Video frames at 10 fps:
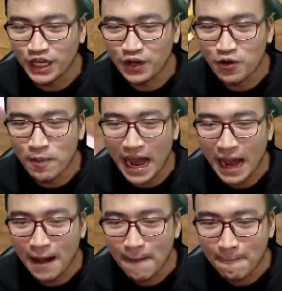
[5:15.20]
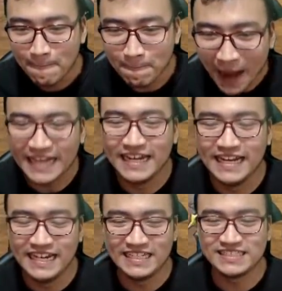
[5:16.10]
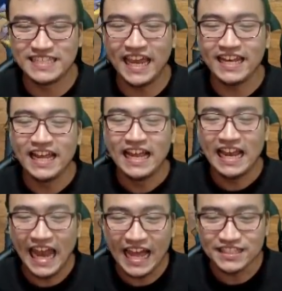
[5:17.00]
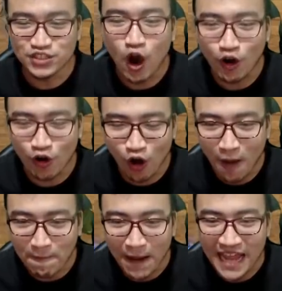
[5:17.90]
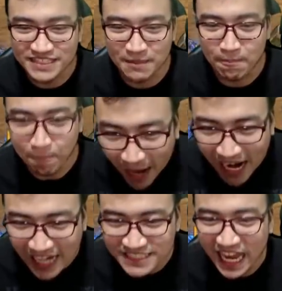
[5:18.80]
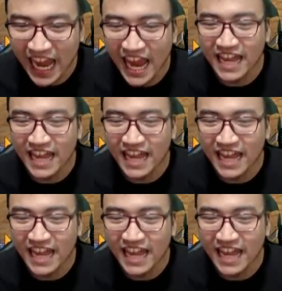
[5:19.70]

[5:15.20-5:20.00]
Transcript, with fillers: คิวมา ปั่นหนึ่งเซตและเจาะกรอก80เปอร์เซ็น